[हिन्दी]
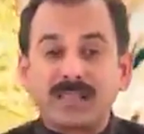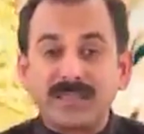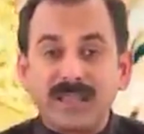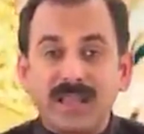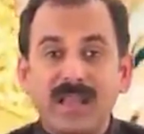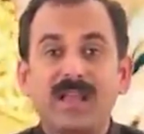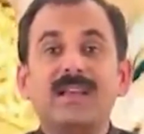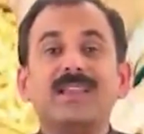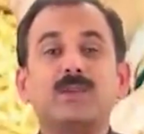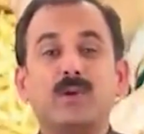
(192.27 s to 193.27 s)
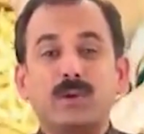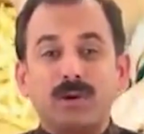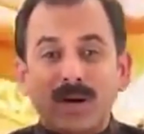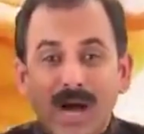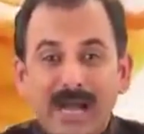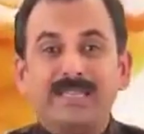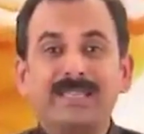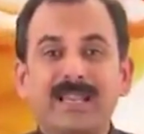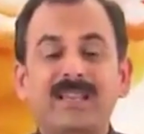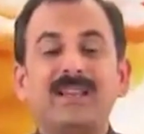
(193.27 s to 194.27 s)
खाते हैं तो
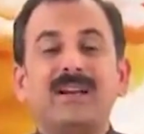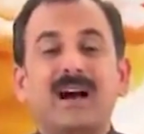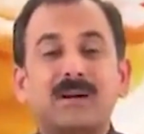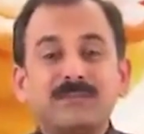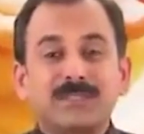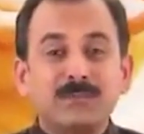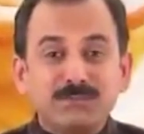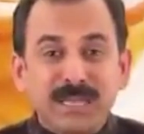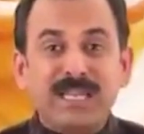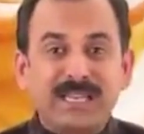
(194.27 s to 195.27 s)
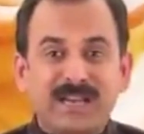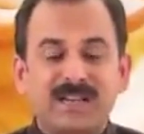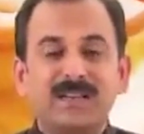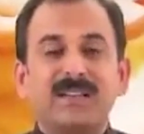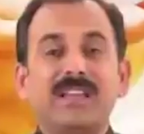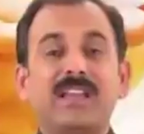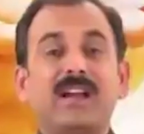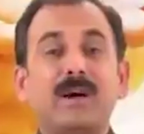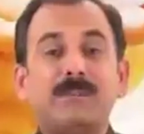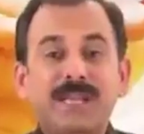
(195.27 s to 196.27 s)
आइए हम सब मिलकर
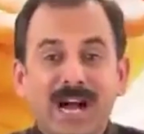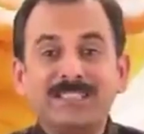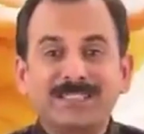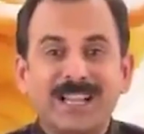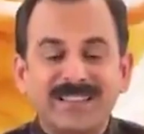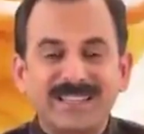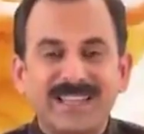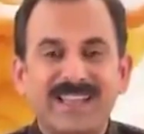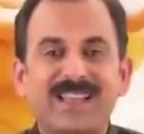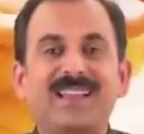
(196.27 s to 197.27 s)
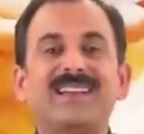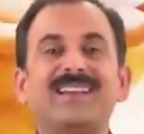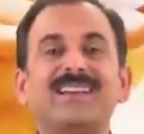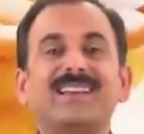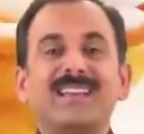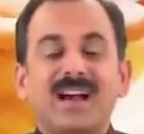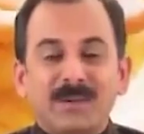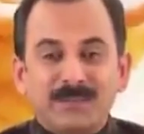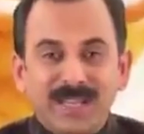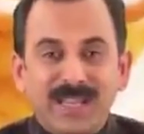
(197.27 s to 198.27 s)
एक अभियान चलाते हैं कि
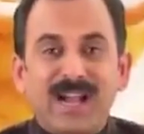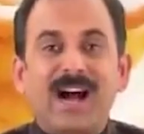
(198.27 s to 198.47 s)
हमने